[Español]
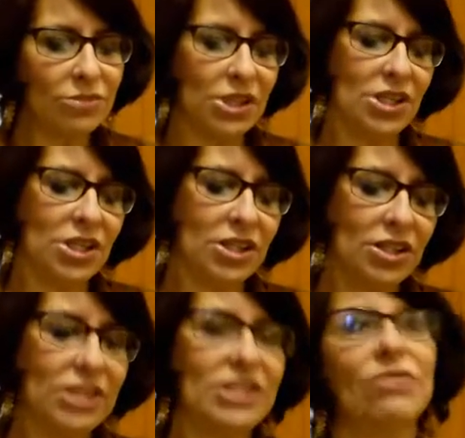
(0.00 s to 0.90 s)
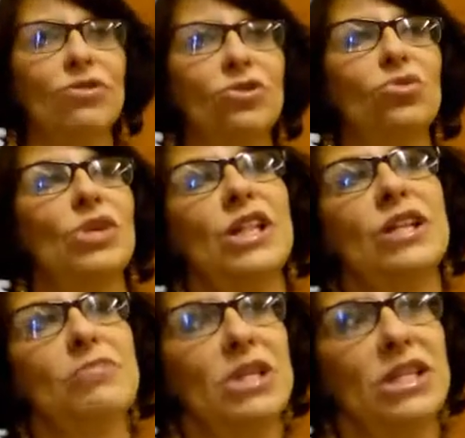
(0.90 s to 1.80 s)
y
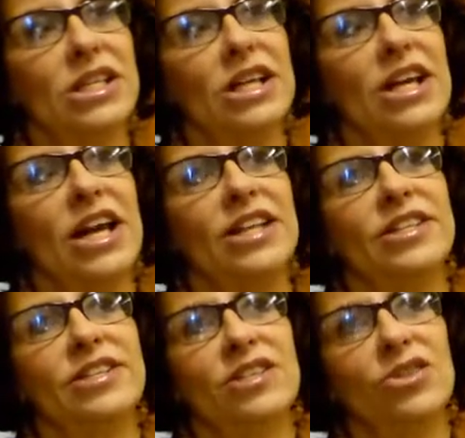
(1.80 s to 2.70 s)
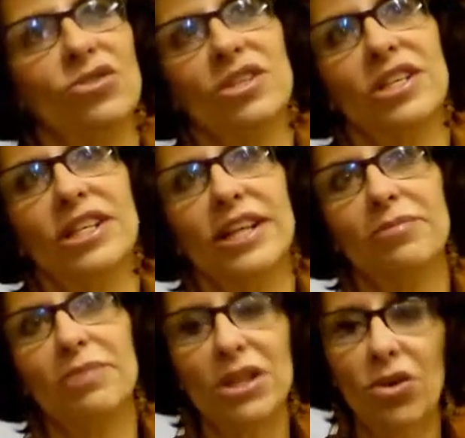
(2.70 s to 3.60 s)
desafortunadamente la edición se
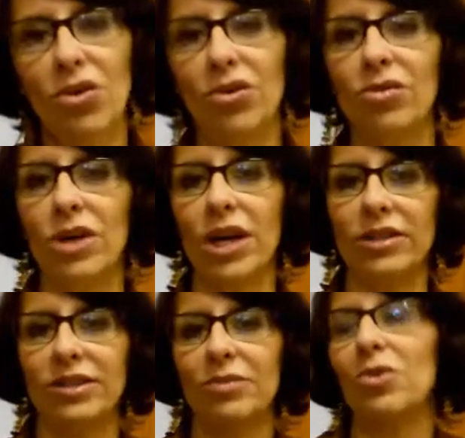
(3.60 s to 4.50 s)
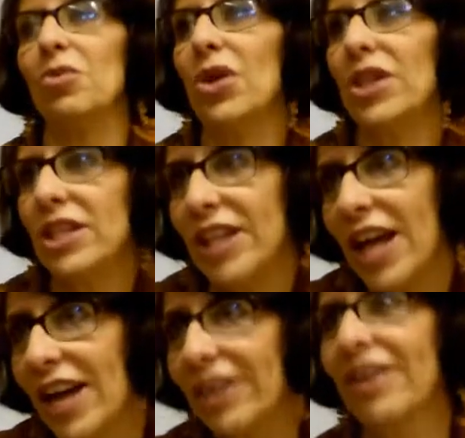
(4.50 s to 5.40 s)
terminó, nunca se volvió a editar,